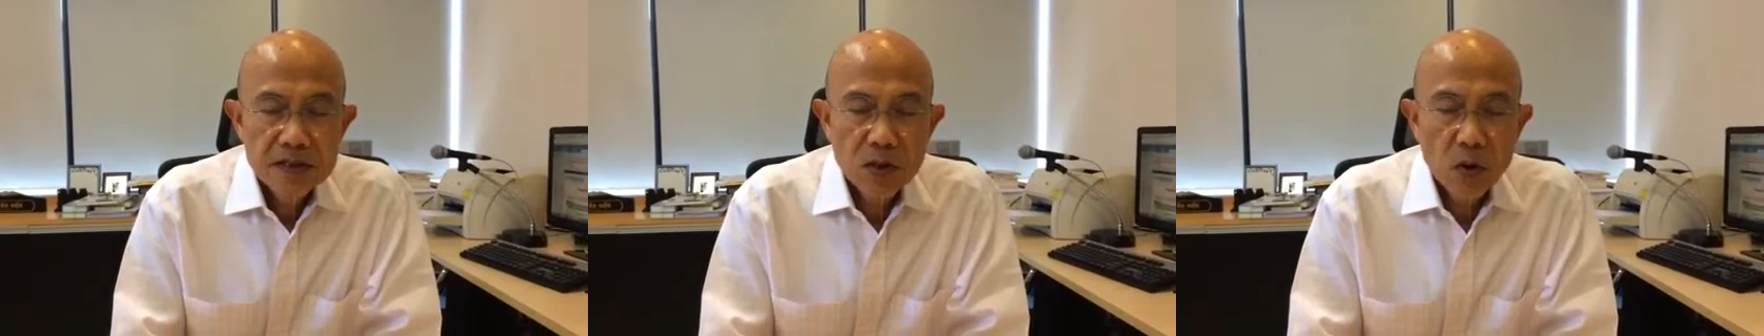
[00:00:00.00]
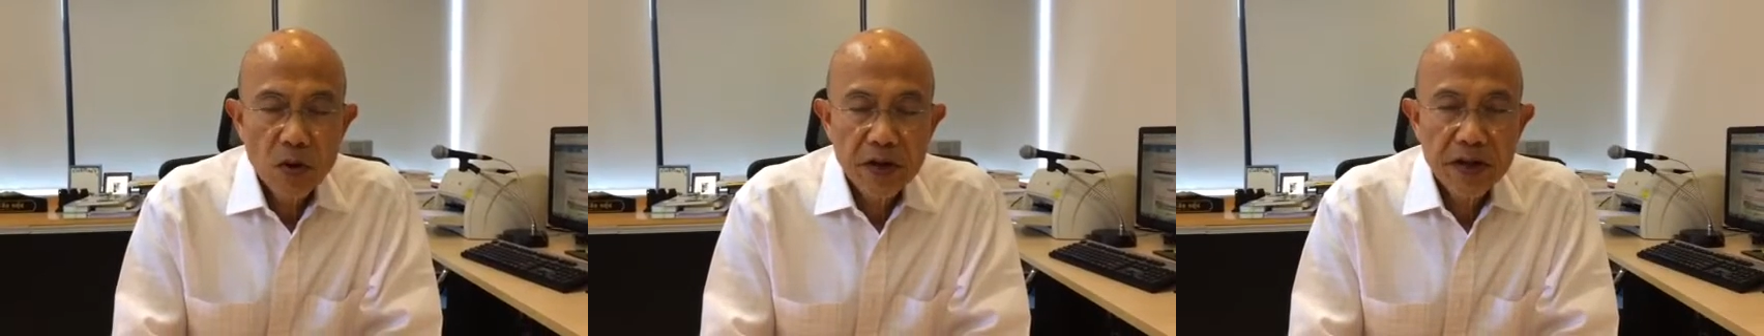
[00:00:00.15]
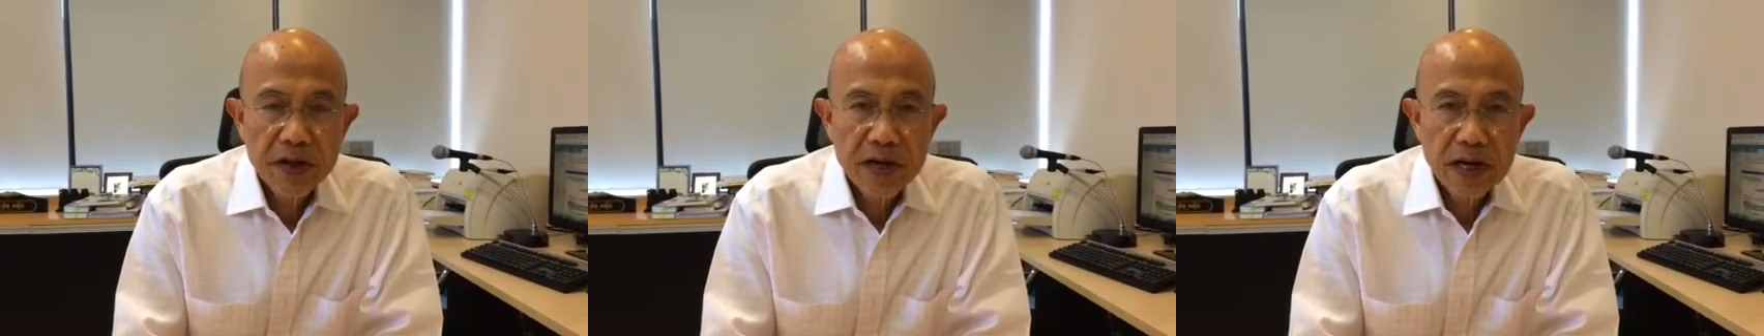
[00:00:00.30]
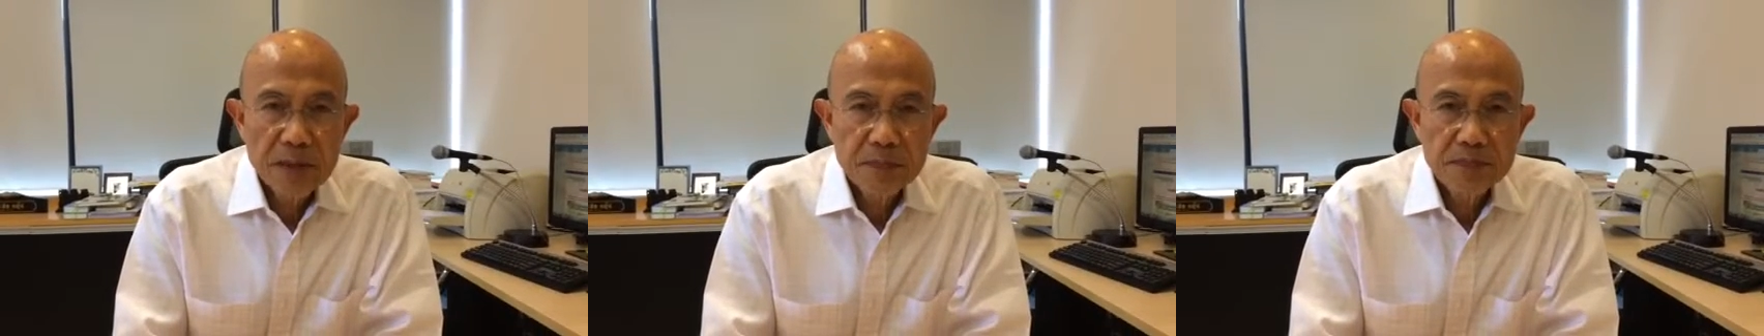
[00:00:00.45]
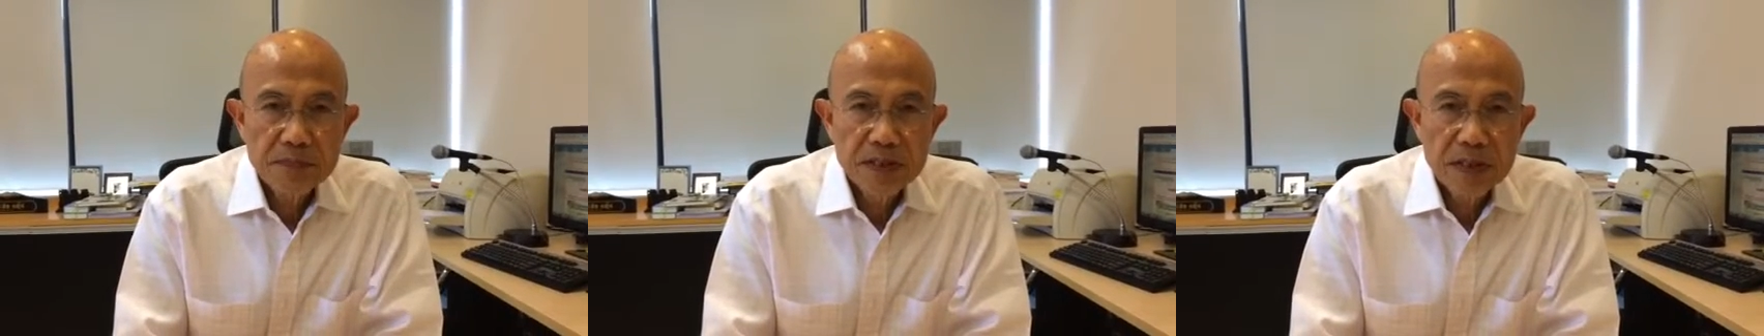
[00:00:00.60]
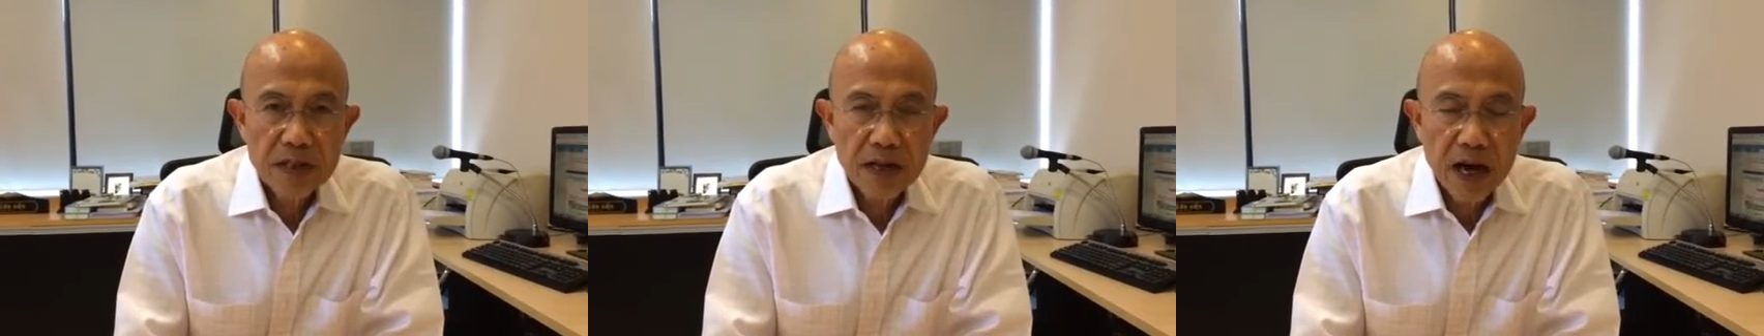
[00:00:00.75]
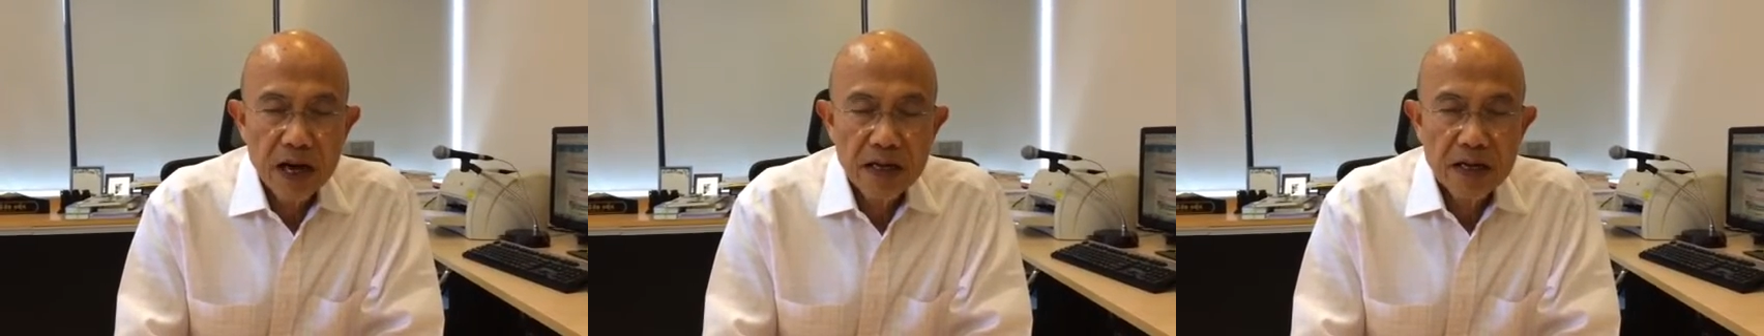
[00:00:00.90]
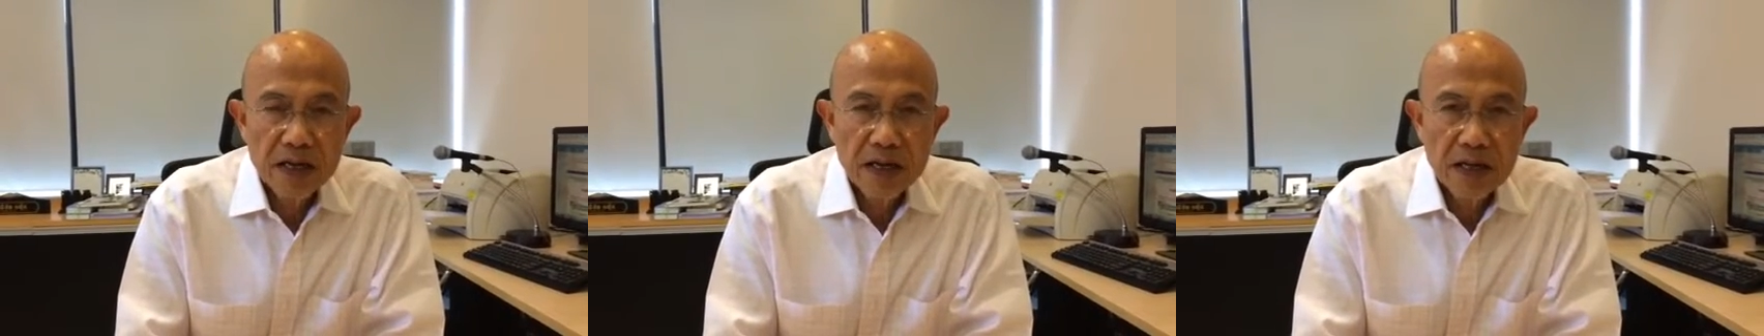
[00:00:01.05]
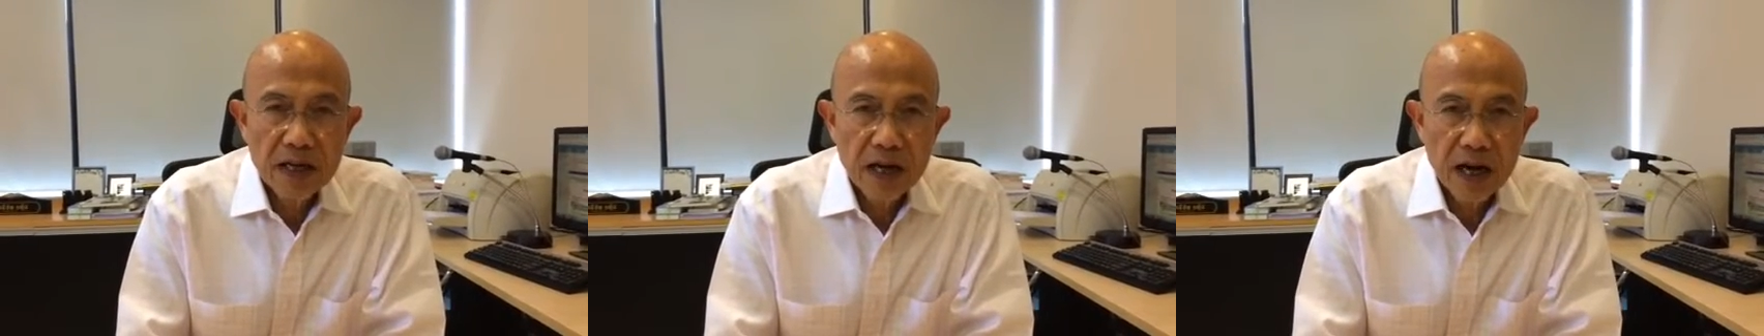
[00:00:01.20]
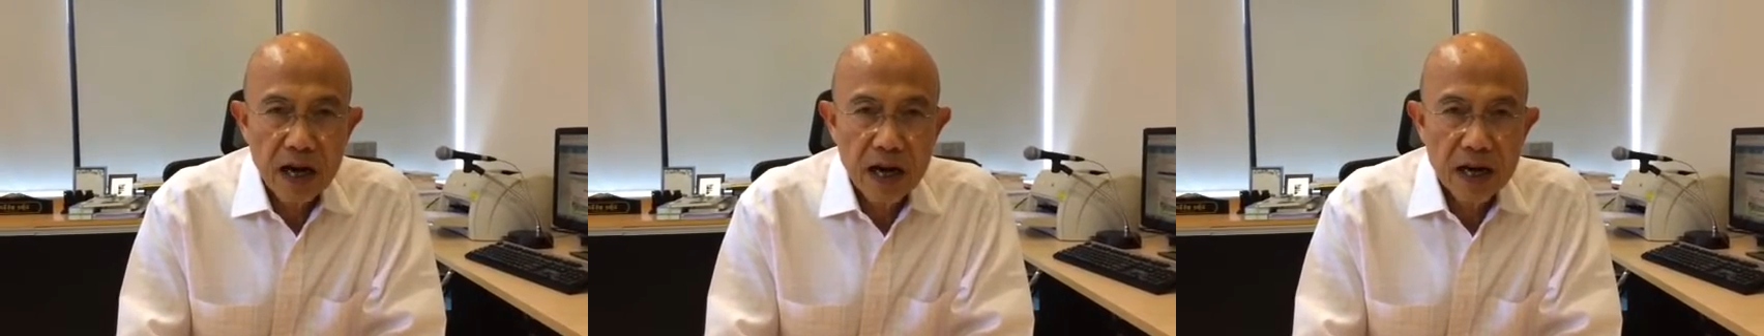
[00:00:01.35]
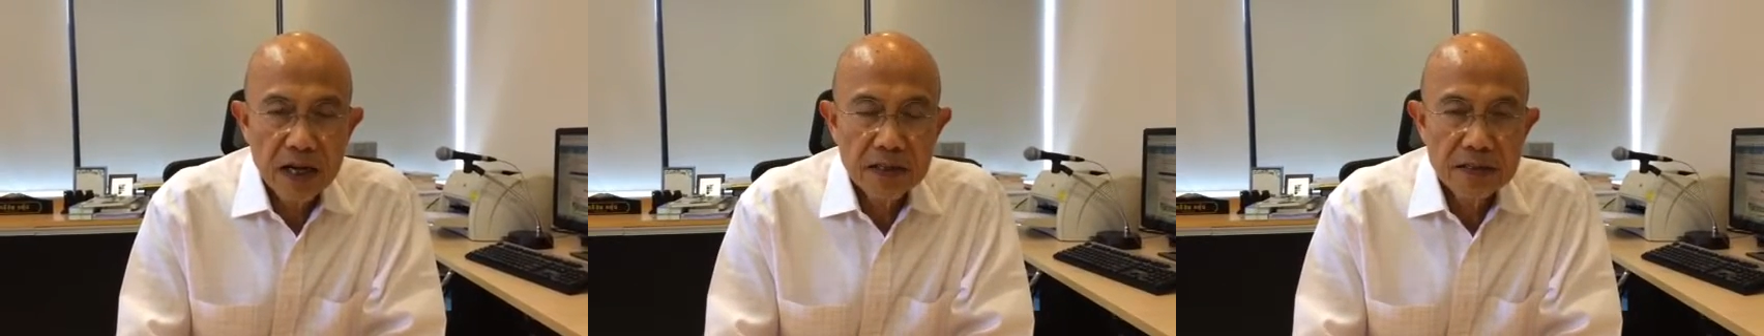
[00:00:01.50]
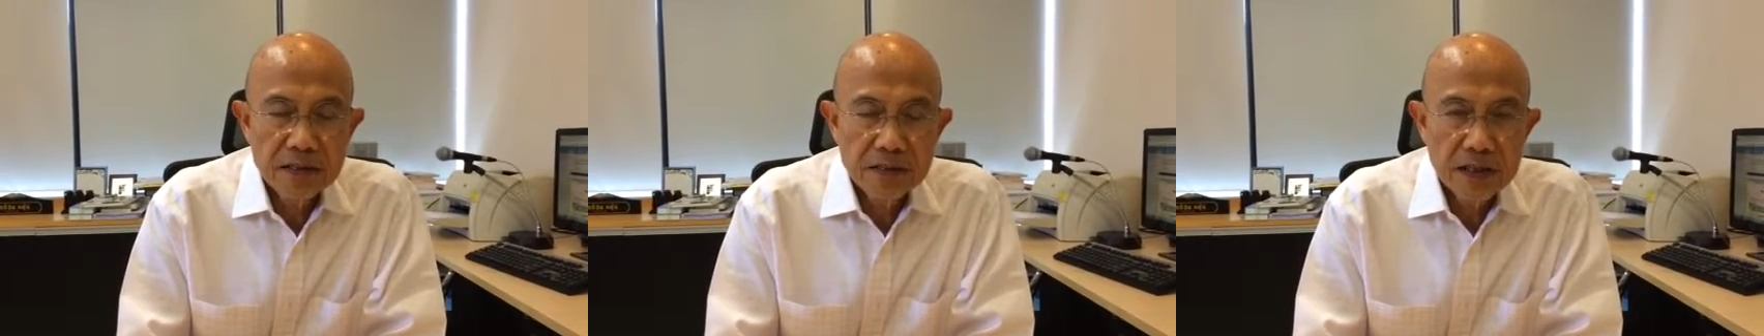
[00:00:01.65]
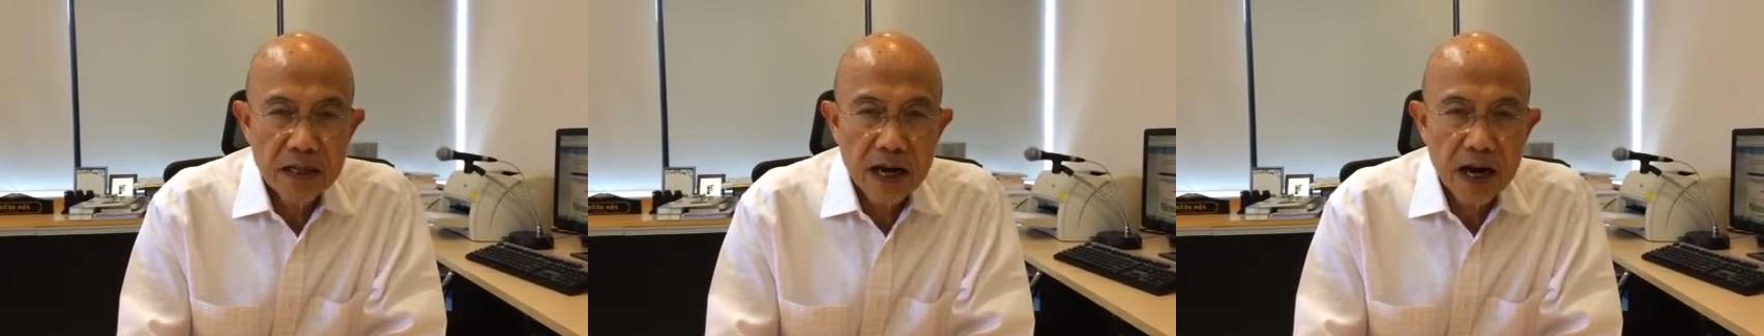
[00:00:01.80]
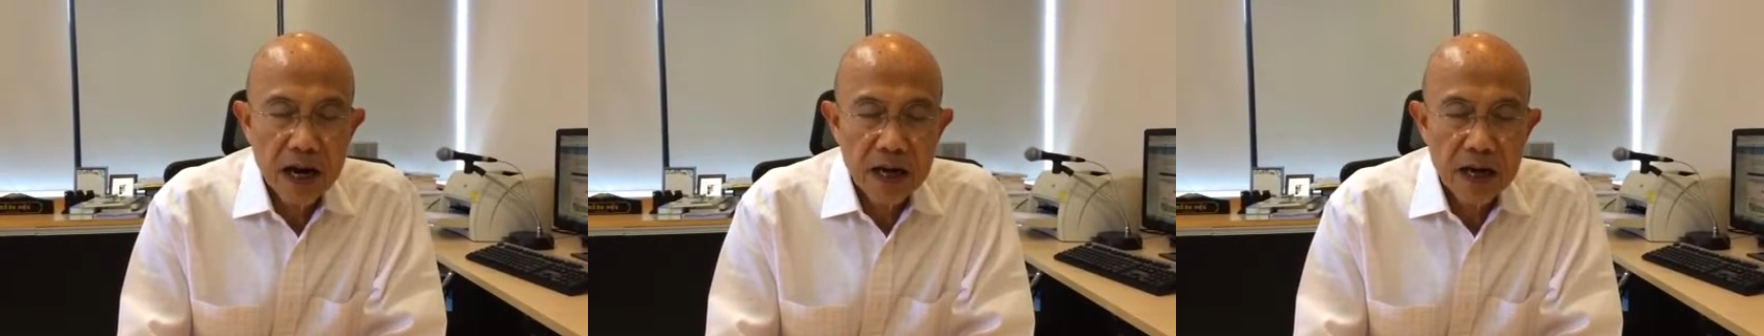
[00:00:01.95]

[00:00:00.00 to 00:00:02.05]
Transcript: สวัสดีครับ สถานการณ์